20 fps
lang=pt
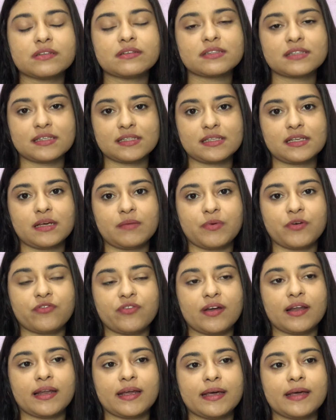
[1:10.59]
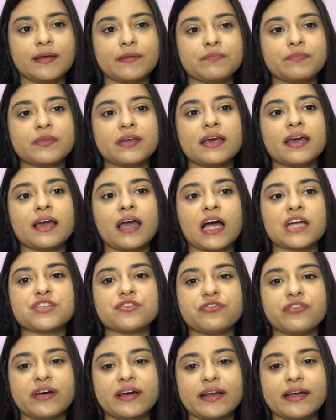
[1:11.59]
Vocês lembram que eu falei que a
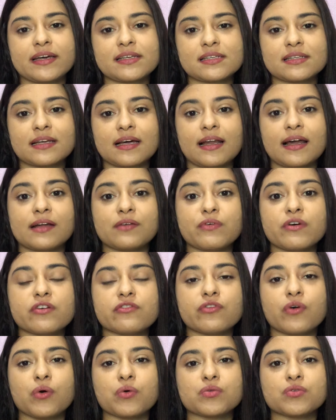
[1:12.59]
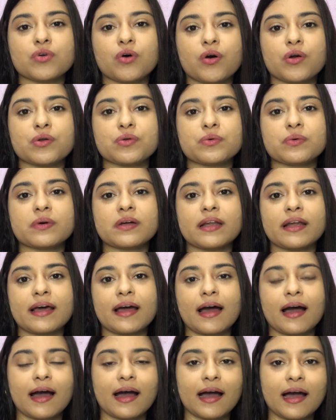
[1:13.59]
diferença está lá no envoltório
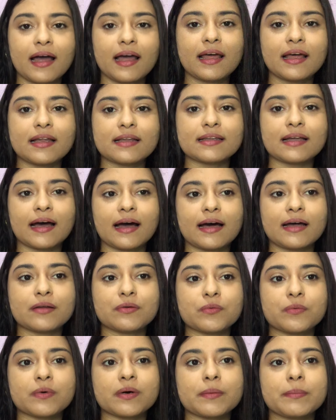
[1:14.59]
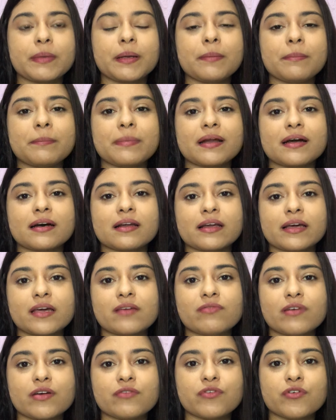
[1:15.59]
nuclear, tá? Numa membrana que
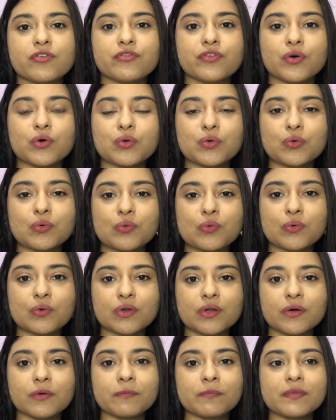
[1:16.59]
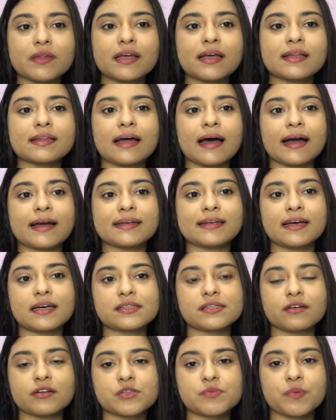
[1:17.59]
vai envolver o núcleo, tá? Que nas
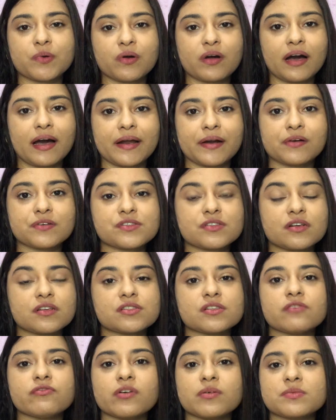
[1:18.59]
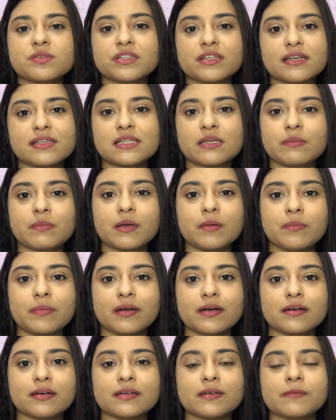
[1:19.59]
células procariontes nós não vamos ter essa
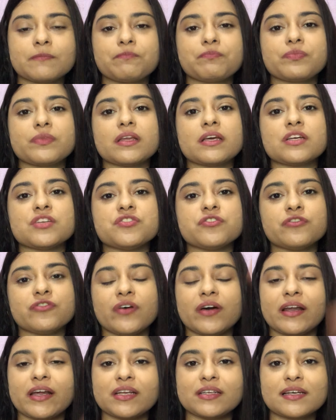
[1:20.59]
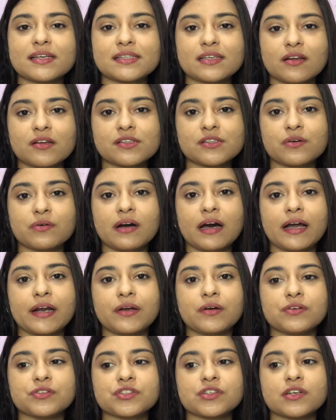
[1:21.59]
membrana, diferente das células
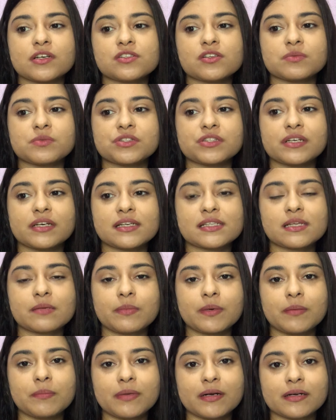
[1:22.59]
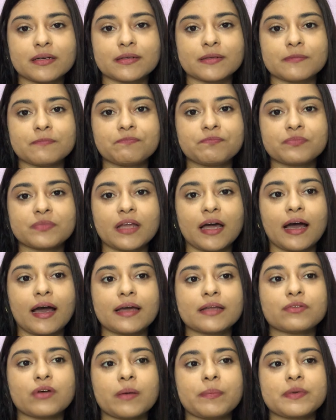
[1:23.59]
eucariontes que nós vamos ter essa membrana tá?
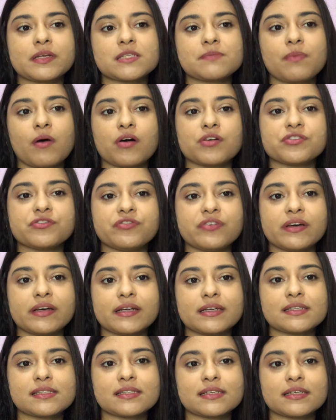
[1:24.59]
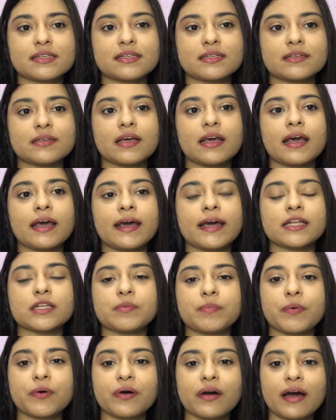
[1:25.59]
Então, a principal diferença aí entre
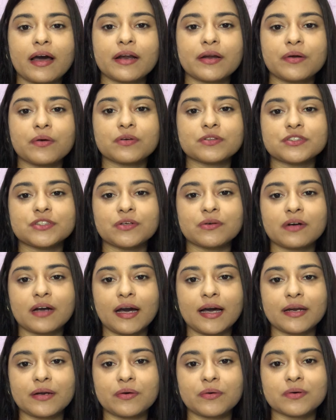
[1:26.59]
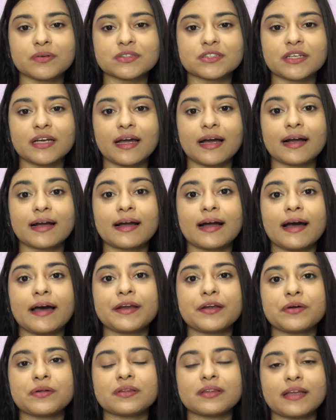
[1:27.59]
procarionte e eucarionte é a
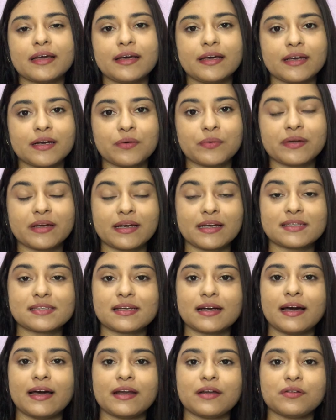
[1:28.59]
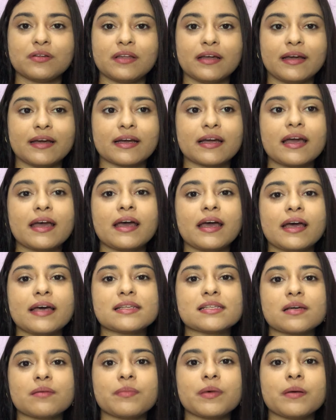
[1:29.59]
carioteca. O que é essa carioteca?
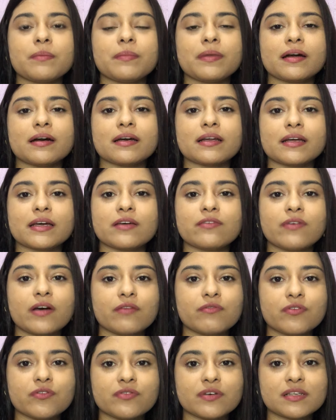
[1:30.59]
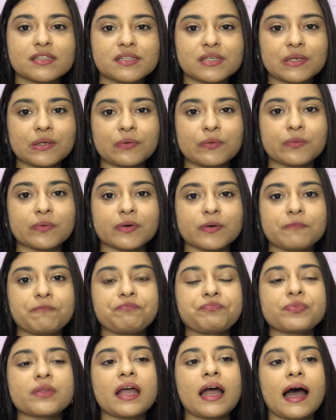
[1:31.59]
Essa membrana que vai envolver esse núcleo.
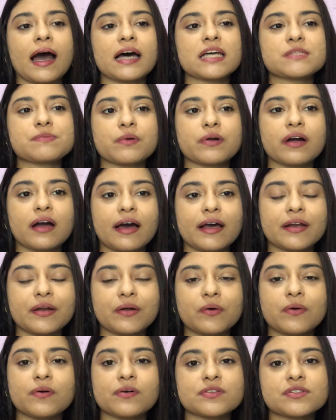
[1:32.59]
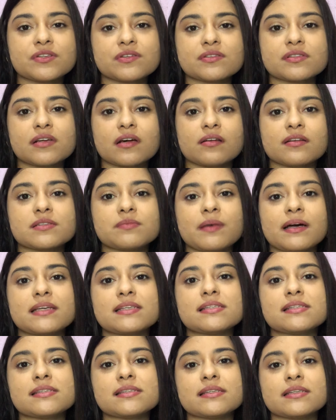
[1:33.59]
As procariontes são células mais
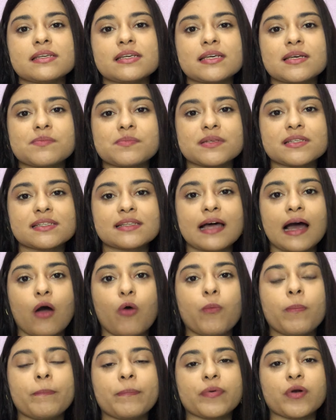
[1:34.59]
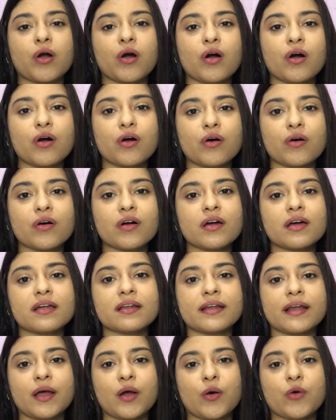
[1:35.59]
simples, tá? O pró,
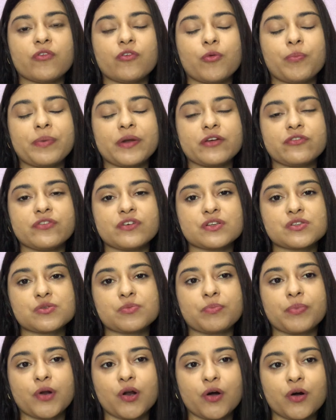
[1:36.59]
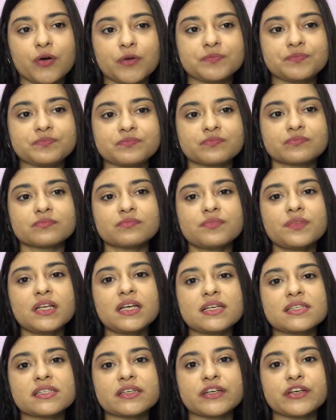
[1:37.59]
né, o prefixo pró,
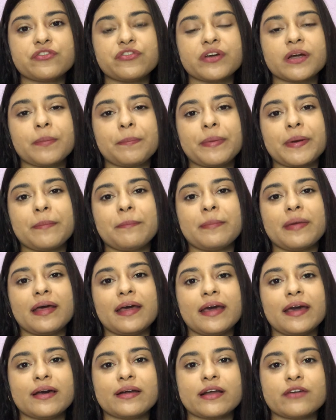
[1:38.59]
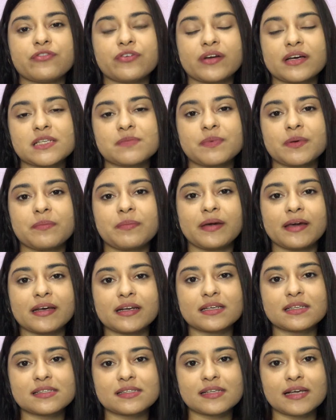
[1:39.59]
significa primeira, né? Foram as
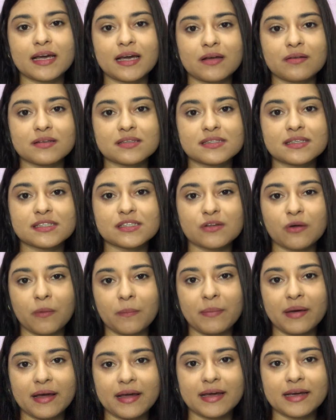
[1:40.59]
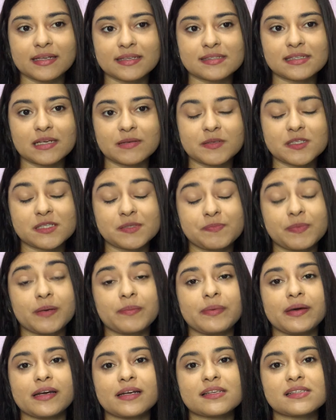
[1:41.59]
primeiras células descobertas, né? As
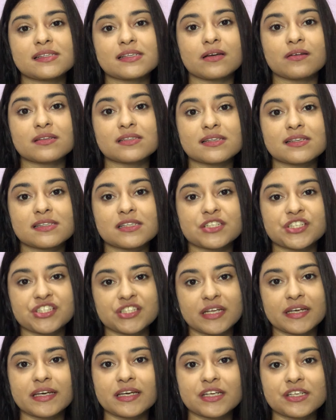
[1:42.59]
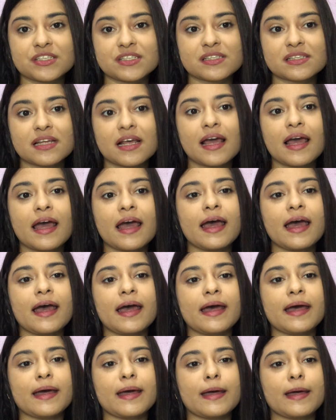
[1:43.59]
primeiras células existentes.
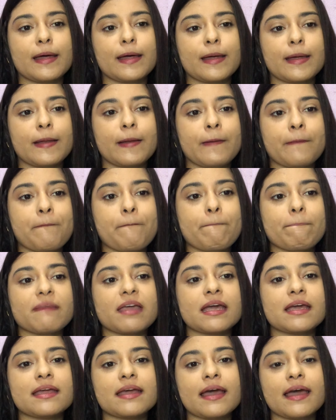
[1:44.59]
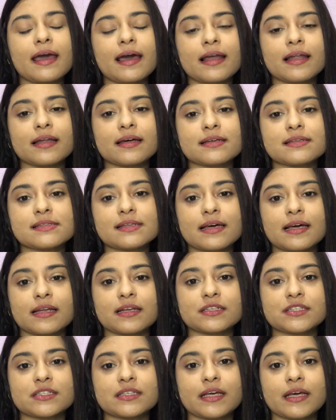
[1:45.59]
É... E elas,
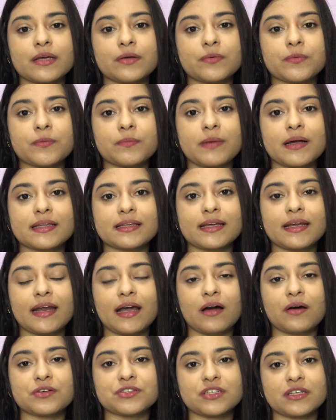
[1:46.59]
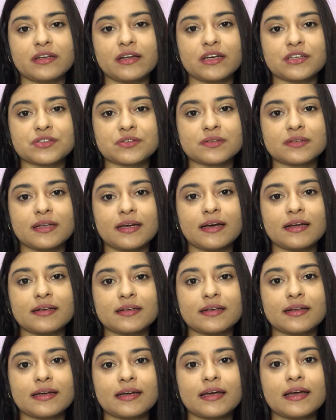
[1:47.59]
elas têm um material genético dela,
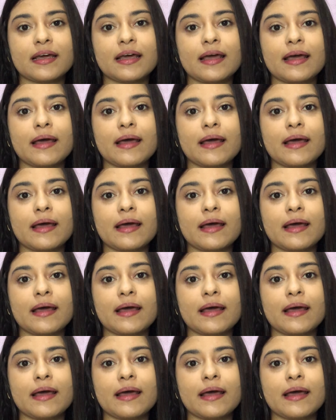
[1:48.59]
né?